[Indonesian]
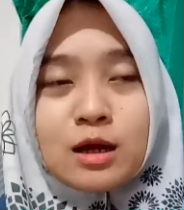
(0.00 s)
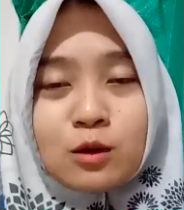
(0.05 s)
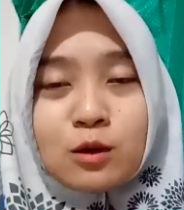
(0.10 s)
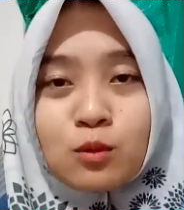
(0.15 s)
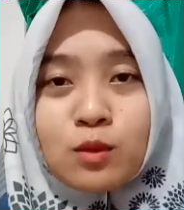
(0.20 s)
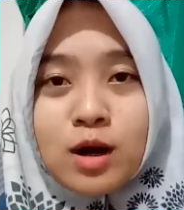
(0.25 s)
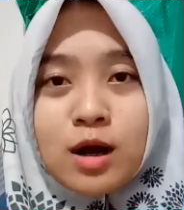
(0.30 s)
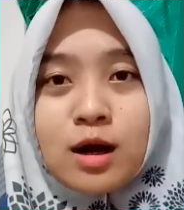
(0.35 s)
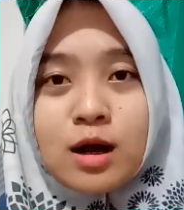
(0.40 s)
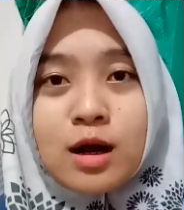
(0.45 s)

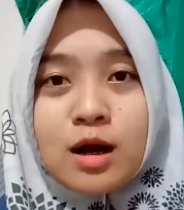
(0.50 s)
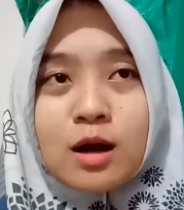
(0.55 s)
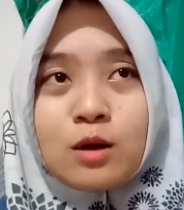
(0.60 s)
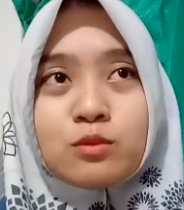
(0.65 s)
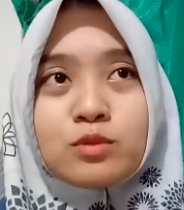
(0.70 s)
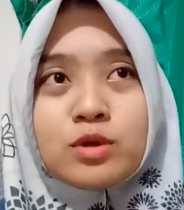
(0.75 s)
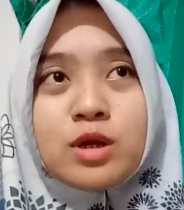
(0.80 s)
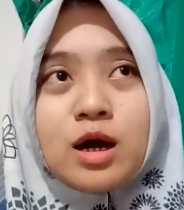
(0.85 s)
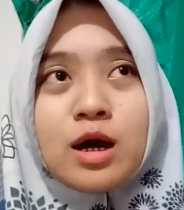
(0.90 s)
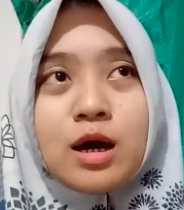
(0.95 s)
luka
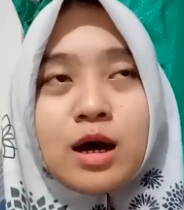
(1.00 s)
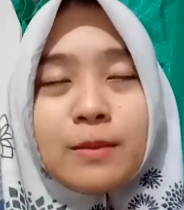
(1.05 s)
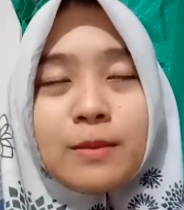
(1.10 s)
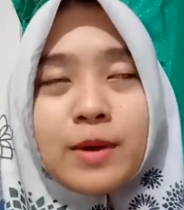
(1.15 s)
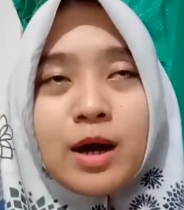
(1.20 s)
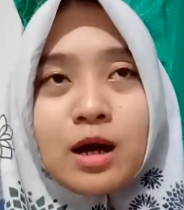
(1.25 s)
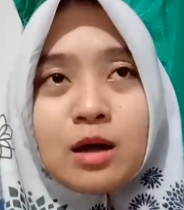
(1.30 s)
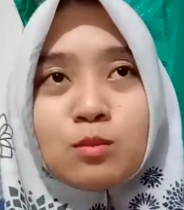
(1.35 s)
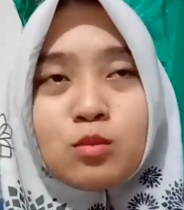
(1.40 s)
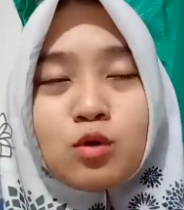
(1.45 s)
udah
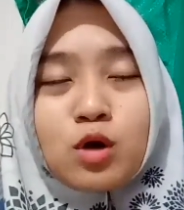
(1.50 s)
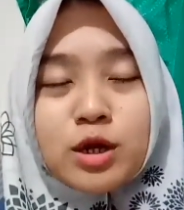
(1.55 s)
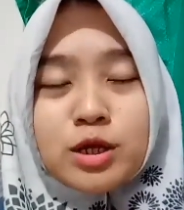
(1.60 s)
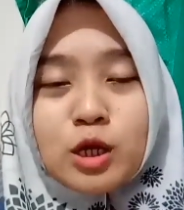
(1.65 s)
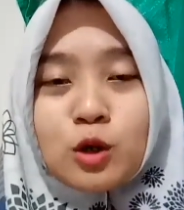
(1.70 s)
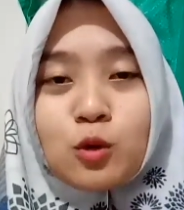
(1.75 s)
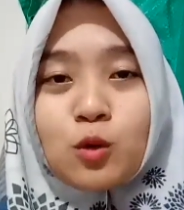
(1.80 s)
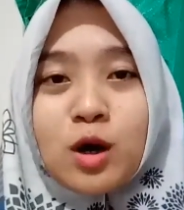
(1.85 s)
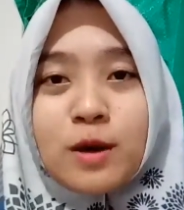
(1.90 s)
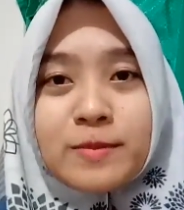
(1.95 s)
apa
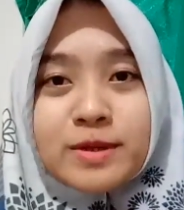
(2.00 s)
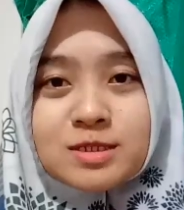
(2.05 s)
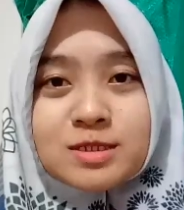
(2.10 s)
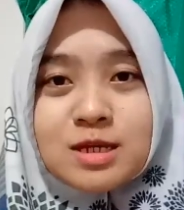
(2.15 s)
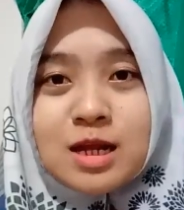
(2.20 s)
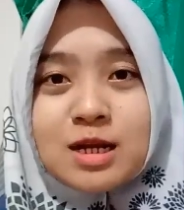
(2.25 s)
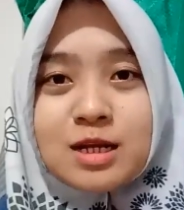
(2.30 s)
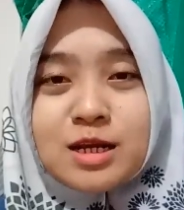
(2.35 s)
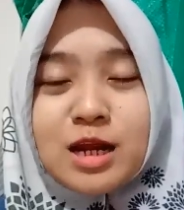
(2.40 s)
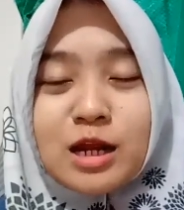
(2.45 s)
bukannya luka
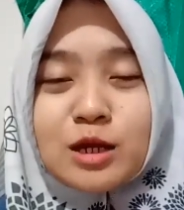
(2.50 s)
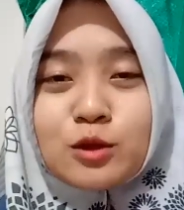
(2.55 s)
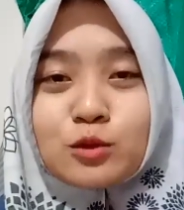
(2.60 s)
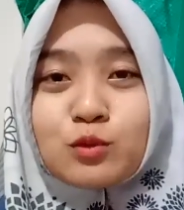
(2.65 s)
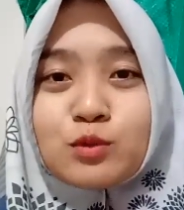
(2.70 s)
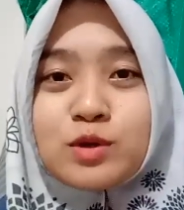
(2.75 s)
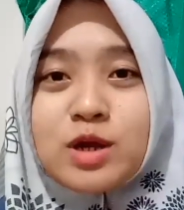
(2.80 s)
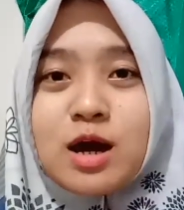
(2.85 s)
persalinan itu